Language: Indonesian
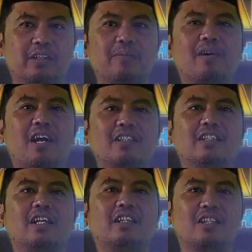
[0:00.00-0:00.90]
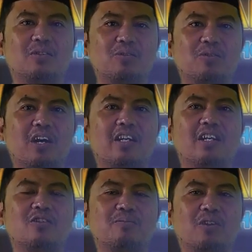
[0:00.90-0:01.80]
Terima kasih atas dukungan
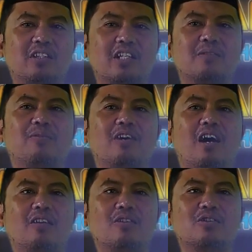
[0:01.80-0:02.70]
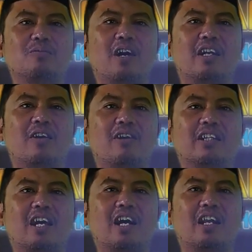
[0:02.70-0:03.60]
dan supportnya. Semoga Allah Subhanahu
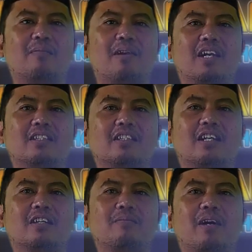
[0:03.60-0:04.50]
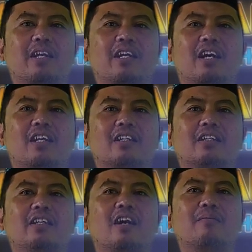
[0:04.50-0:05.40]
wa Ta'ala balas dengan
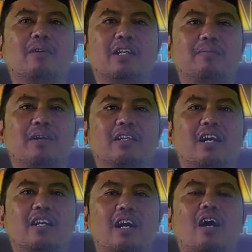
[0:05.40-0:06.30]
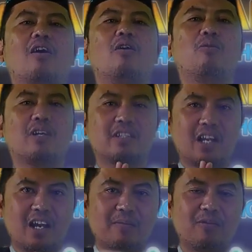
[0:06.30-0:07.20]
kebaikan yang berlipat ganda.
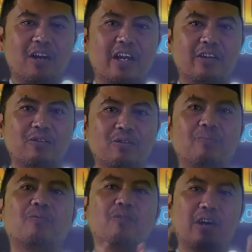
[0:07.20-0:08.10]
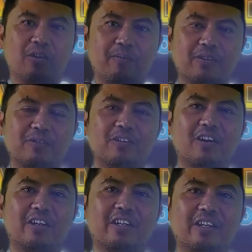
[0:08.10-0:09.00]
Wassalamualaikum
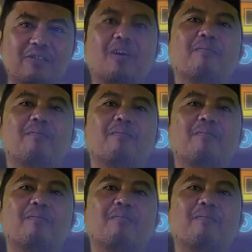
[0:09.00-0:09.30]
warahmatullahi